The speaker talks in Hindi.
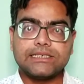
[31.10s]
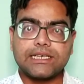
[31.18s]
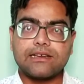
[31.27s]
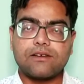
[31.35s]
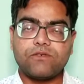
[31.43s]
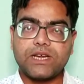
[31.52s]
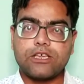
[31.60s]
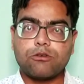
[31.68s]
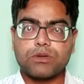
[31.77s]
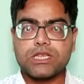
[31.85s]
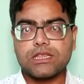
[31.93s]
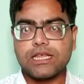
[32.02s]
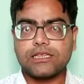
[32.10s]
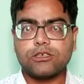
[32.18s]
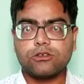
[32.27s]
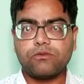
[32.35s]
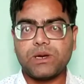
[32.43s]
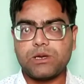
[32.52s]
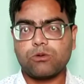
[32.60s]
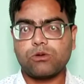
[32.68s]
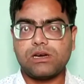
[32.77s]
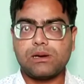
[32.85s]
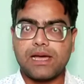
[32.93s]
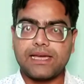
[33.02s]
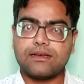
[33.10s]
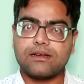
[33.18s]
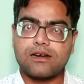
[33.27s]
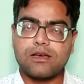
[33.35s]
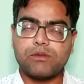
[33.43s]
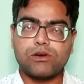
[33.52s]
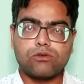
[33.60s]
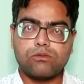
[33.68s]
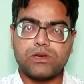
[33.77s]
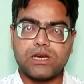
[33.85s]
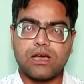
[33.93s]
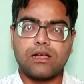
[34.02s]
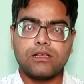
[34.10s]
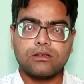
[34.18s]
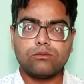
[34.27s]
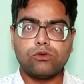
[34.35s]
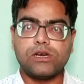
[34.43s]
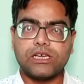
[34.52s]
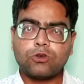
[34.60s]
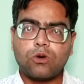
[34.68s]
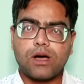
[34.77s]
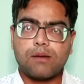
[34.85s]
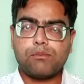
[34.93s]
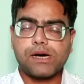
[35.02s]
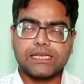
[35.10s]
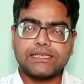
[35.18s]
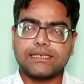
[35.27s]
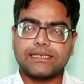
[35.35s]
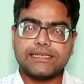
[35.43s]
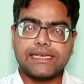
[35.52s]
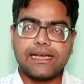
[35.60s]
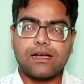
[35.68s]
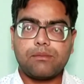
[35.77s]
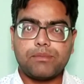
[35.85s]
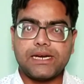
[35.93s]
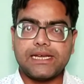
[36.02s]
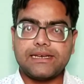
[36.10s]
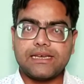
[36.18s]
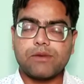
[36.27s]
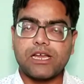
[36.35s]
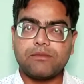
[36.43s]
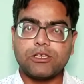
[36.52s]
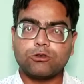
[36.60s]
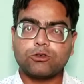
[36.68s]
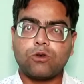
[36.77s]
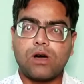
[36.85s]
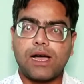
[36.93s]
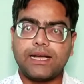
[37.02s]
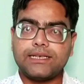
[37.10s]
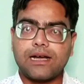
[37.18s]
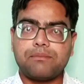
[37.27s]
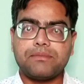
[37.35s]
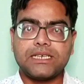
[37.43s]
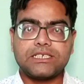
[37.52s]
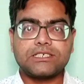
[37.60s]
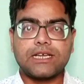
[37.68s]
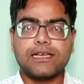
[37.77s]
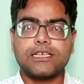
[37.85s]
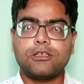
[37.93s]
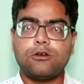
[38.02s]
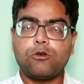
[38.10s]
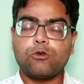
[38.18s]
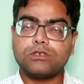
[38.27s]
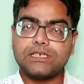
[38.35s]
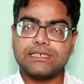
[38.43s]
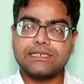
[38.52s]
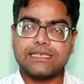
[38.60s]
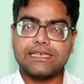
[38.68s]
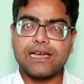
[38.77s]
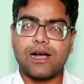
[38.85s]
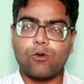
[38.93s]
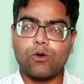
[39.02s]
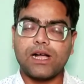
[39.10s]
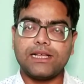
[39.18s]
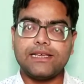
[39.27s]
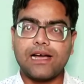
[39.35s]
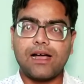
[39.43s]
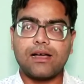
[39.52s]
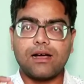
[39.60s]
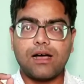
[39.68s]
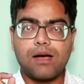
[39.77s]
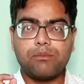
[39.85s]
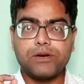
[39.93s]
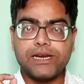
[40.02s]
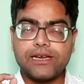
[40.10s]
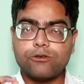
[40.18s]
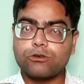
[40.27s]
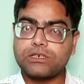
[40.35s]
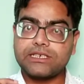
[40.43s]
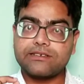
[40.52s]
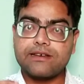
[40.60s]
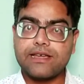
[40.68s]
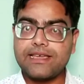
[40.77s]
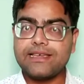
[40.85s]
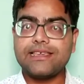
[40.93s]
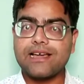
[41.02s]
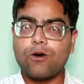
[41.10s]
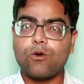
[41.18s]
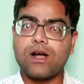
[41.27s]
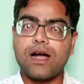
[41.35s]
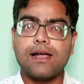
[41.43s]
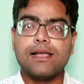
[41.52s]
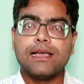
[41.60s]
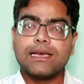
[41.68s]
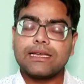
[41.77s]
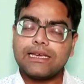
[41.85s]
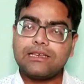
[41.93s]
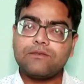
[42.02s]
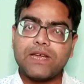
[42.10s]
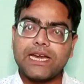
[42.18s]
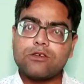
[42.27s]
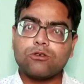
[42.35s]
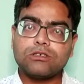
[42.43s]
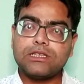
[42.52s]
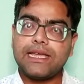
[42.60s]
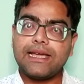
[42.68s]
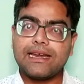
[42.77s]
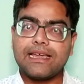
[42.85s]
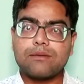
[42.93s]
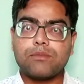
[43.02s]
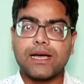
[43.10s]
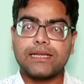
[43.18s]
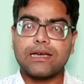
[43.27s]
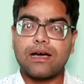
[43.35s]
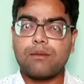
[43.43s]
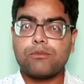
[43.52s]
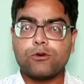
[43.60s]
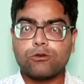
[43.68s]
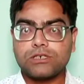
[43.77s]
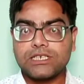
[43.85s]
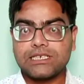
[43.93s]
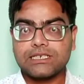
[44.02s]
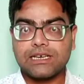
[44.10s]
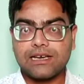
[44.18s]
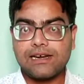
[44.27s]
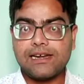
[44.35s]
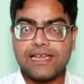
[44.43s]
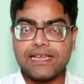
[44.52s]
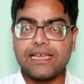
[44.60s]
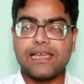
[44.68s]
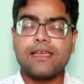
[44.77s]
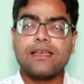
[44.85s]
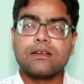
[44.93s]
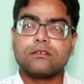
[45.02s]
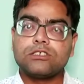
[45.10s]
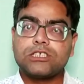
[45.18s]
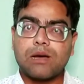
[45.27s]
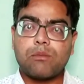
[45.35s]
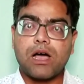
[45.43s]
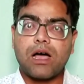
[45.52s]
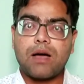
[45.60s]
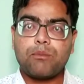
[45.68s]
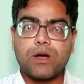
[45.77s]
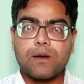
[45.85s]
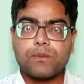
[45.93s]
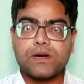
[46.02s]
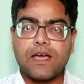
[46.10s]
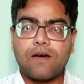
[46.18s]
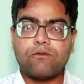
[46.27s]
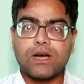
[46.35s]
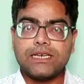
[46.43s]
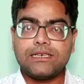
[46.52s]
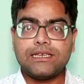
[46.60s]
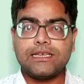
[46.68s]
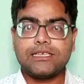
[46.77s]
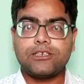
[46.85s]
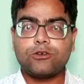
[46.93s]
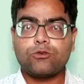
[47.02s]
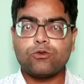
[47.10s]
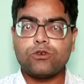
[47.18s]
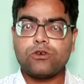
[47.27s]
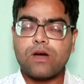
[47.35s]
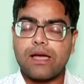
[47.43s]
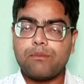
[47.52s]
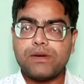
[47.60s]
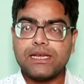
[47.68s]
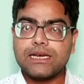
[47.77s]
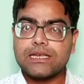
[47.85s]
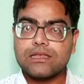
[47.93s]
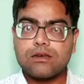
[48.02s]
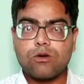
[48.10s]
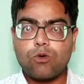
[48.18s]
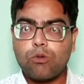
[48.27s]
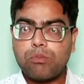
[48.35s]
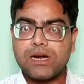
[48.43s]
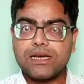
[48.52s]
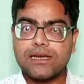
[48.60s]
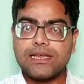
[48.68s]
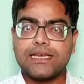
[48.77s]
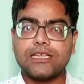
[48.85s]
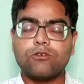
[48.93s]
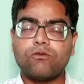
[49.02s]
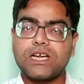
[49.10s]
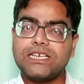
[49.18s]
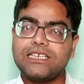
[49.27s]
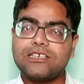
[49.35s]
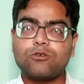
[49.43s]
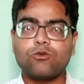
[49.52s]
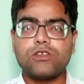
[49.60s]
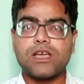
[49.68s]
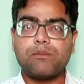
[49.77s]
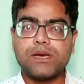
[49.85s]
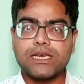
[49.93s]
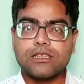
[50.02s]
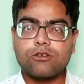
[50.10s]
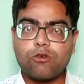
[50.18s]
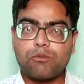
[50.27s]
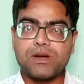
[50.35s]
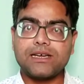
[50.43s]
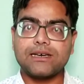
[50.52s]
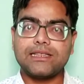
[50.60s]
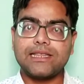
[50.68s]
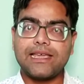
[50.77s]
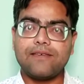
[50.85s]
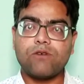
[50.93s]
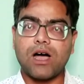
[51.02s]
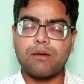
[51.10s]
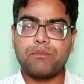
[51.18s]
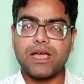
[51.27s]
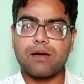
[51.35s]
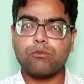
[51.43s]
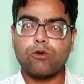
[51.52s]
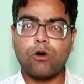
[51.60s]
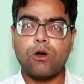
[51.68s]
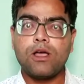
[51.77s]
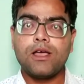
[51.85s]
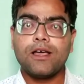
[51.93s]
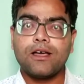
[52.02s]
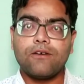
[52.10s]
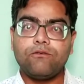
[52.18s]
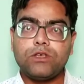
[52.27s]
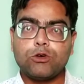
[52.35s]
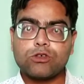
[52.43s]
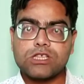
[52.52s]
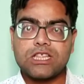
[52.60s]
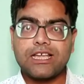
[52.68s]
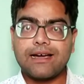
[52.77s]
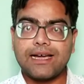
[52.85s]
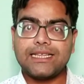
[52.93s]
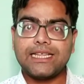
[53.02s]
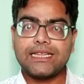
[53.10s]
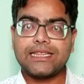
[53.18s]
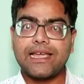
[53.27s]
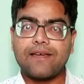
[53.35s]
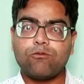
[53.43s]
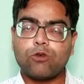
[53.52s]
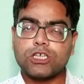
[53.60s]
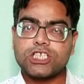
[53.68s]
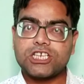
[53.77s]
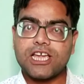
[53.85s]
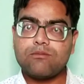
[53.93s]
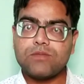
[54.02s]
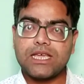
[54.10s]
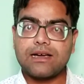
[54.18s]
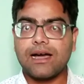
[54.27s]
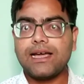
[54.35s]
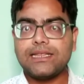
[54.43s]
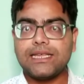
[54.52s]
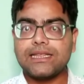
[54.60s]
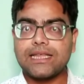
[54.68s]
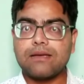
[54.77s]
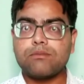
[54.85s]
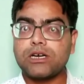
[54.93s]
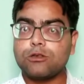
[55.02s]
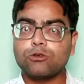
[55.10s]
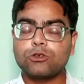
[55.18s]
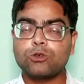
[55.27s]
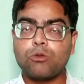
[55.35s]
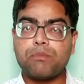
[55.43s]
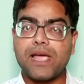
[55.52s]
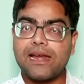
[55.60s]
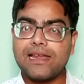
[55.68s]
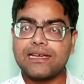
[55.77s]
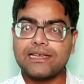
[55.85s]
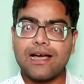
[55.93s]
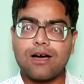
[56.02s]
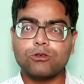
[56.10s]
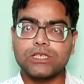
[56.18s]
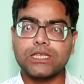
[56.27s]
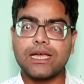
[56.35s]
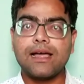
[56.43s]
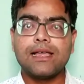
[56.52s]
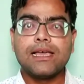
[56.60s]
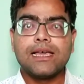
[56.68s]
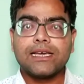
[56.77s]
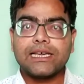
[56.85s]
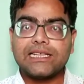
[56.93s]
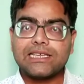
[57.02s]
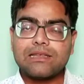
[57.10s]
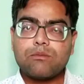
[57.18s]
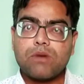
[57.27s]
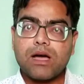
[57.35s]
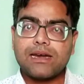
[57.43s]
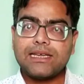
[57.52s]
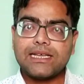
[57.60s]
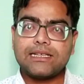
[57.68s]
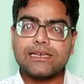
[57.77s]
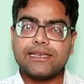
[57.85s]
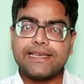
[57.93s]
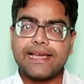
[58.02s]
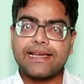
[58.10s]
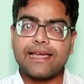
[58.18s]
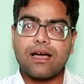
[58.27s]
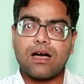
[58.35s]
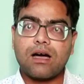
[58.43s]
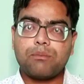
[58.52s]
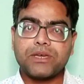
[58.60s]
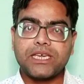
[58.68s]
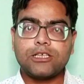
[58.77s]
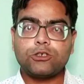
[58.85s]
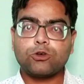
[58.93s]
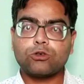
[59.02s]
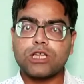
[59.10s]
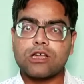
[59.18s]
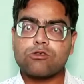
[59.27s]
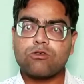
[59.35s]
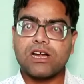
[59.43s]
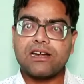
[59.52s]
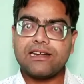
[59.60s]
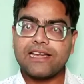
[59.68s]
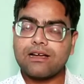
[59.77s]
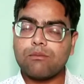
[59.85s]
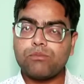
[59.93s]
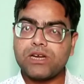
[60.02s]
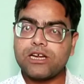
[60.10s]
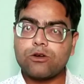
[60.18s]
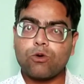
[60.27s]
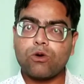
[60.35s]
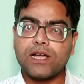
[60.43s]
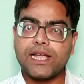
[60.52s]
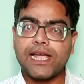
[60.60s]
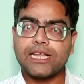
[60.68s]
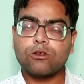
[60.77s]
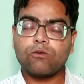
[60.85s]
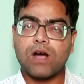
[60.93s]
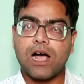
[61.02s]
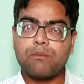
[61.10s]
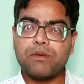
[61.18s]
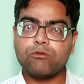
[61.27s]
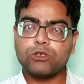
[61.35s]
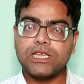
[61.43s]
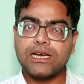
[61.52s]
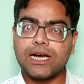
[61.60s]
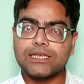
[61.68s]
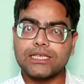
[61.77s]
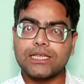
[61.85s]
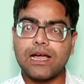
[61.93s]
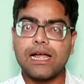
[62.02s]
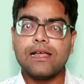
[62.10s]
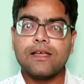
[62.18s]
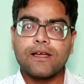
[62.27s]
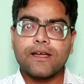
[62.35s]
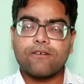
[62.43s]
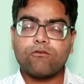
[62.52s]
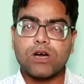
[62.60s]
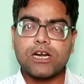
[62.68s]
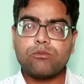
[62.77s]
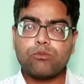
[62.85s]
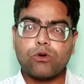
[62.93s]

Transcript: चैनल वीडियो पसंद आती हो तो वीडियो को लाइक करना बिल्कुल भी ना भूलें तो अब बात करते हैं अपडेट के बारे में दोस्तों आज आपने शायद नोटिस किया होगा या आपने नोटिस नहीं किया होगा इस वीडियो को देखने के बाद आप नोटिस कर लेंगे जब आप अपना वाई स्टूडियो एप्लीकेशन ओपन करेंगे तो वाई स्टूडियो एप्लीकेशन ओपन करते ही वहां पे आपको व्यूज़ दिखाई देते हैं वॉच टाइम दिखाई देता है बट दोस्तों पहले क्या होता था कि जैसे मान के चलिए कि आपके 1400 घंटे कंप्लीट हो गए हैं तो वहां पे वो दिखाता था वन